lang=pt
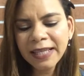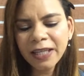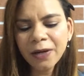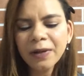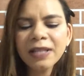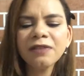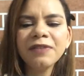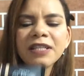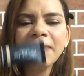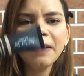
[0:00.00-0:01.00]
E eu
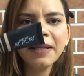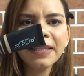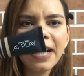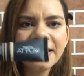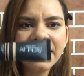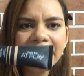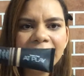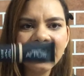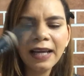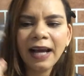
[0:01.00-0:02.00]
resolvi experimentar essa
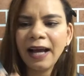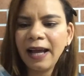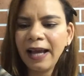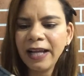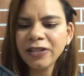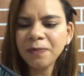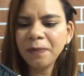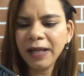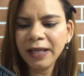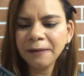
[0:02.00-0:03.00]
daqui, a At
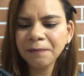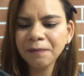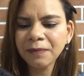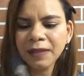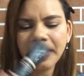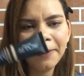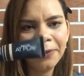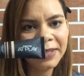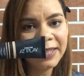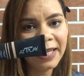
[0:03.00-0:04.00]
Play da
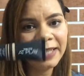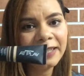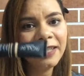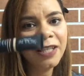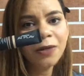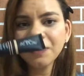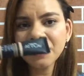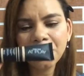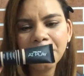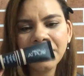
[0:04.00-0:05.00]
Mary Kay. E eu
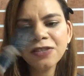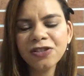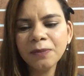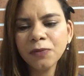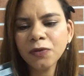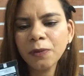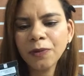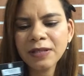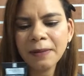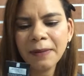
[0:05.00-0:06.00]
me surpreendi, muito
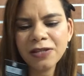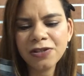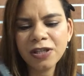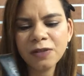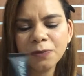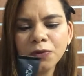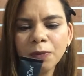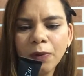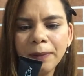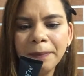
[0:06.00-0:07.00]
boa essa base, gente,
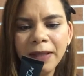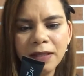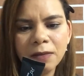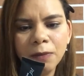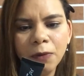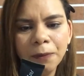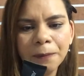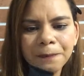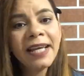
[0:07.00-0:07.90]
muito boa mesmo.